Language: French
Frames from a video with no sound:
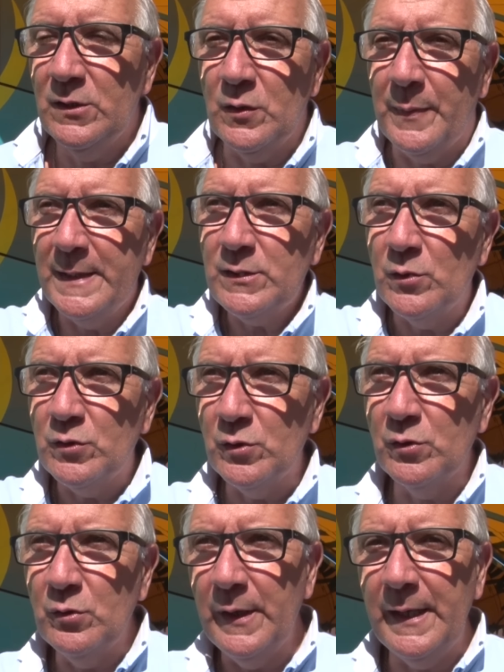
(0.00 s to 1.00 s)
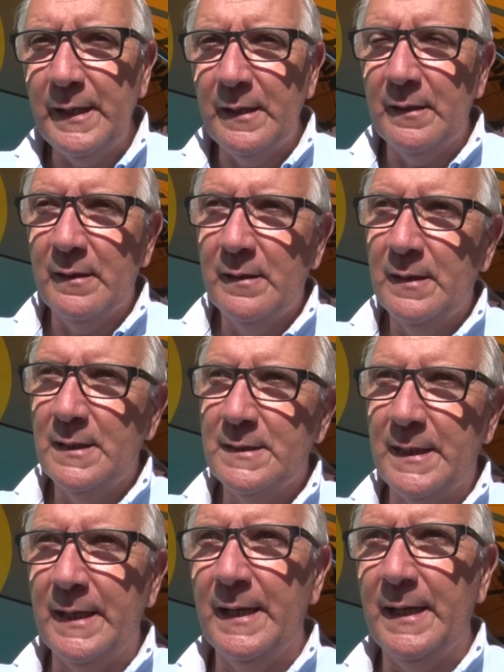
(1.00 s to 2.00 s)
Je pense qu'aujourd'hui,
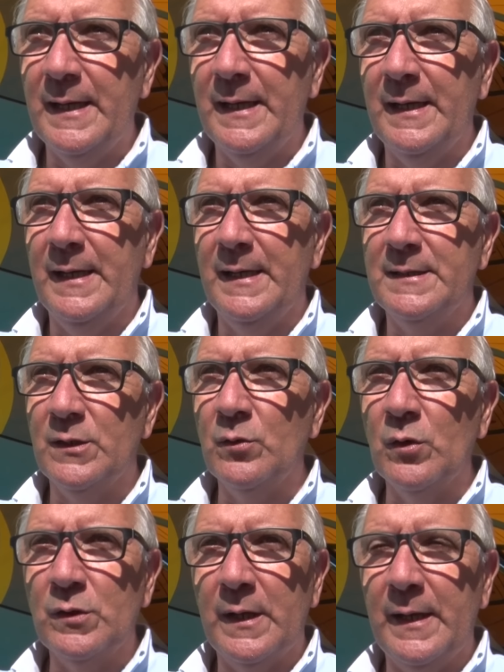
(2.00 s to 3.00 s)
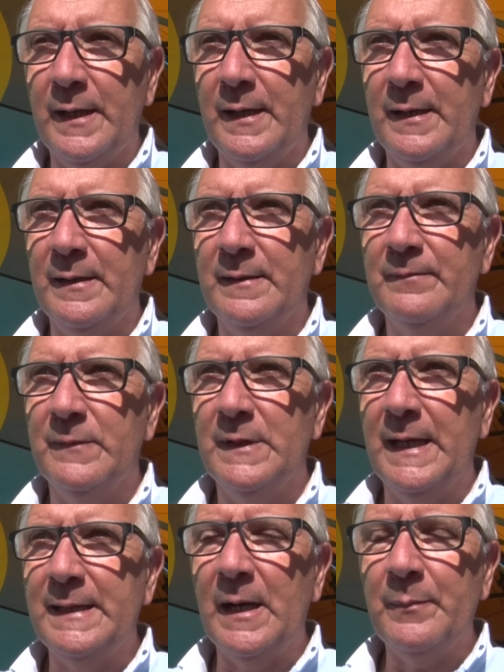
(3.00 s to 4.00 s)
c'est une autre
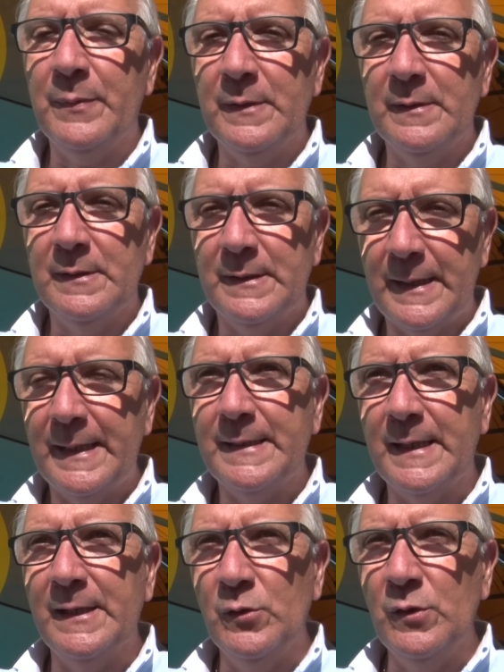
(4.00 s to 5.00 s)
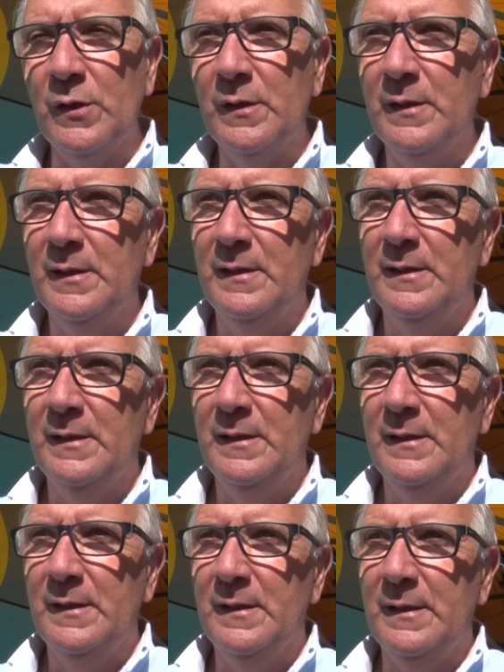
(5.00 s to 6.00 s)
étape très très dure.
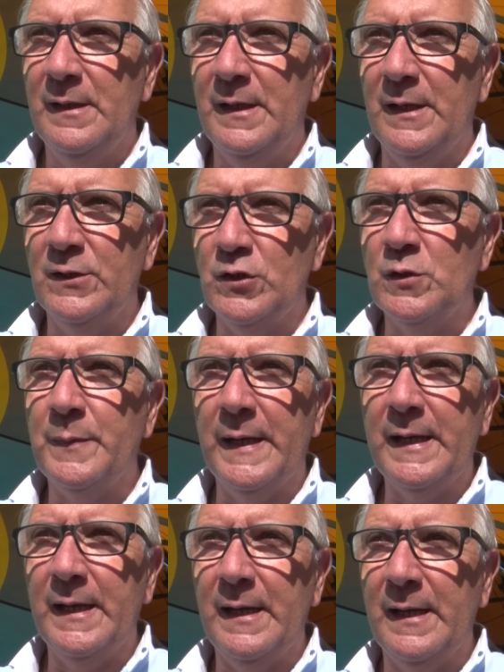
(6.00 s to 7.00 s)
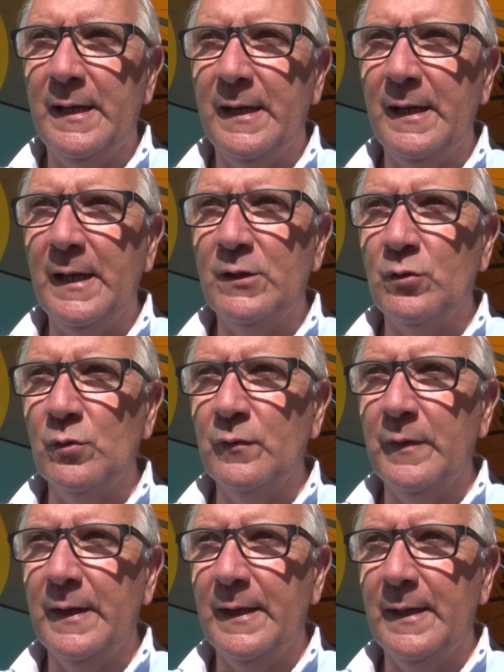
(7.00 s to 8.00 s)
Euh, j'espère qu'il la
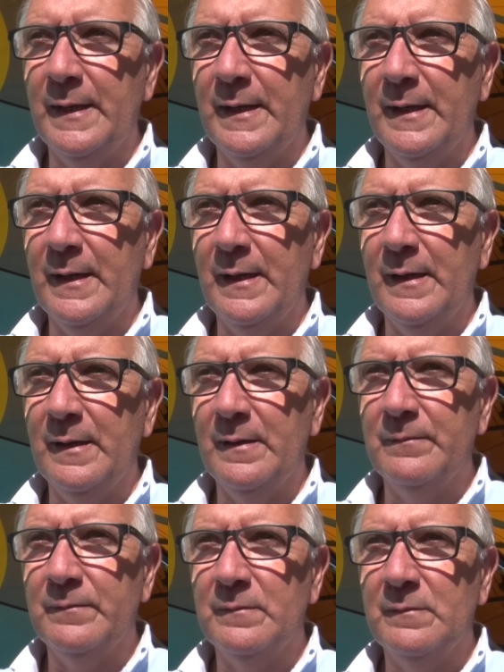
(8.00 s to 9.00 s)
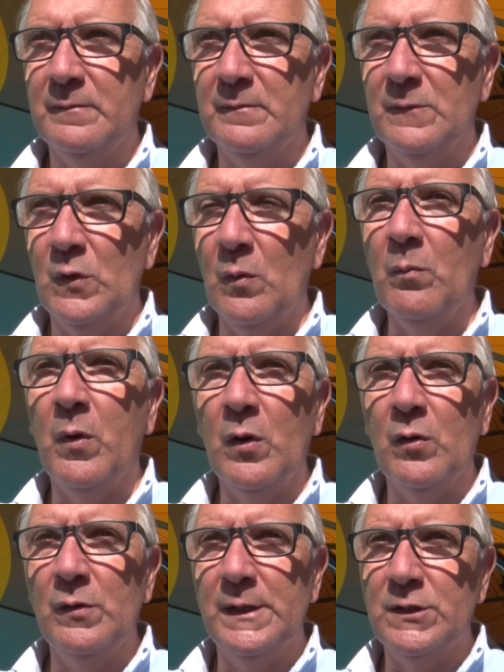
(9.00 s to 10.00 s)
trouve euh, en bonne
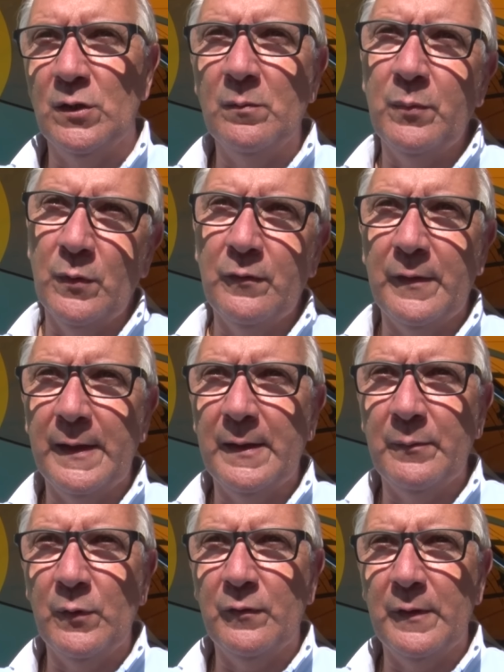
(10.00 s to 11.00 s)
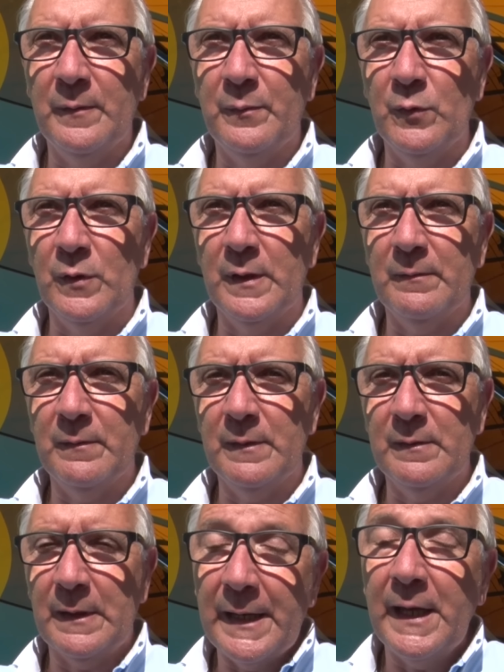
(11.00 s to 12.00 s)
condition pour, euh,
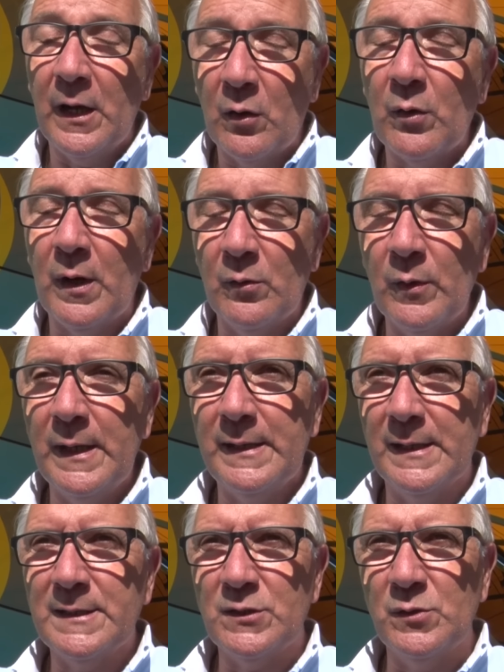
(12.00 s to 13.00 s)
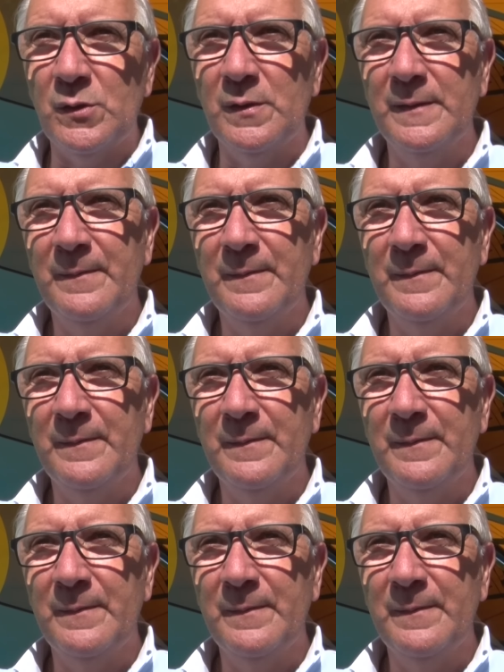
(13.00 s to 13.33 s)
gagner encore la Vuelta, c'est sûr.